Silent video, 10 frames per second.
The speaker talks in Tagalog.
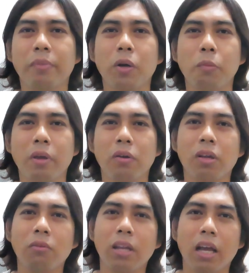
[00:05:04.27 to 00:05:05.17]
pero meron
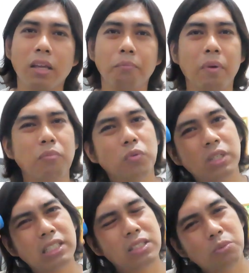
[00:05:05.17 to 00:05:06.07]
akong laging
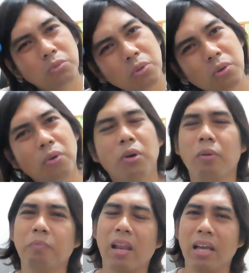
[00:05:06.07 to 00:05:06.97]
pamuna sa ulo
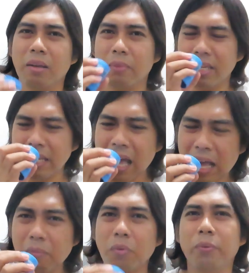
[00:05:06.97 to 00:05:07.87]
laging may
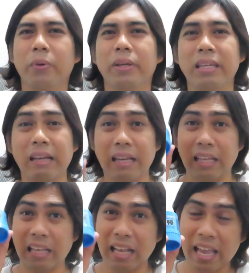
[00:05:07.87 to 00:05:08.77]
inaamoy ang
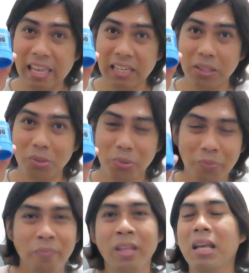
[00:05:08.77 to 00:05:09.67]
kagaya nito
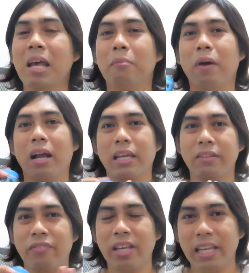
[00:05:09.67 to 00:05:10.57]
para
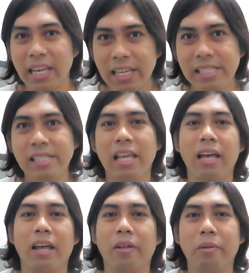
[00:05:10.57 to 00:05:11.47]
if in case
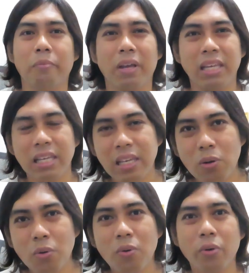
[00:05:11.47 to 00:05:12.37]
na
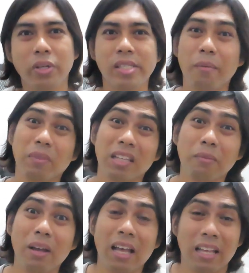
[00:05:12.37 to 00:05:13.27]
mahilo or something
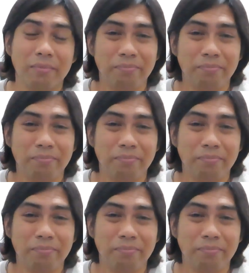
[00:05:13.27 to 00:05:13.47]
'di ba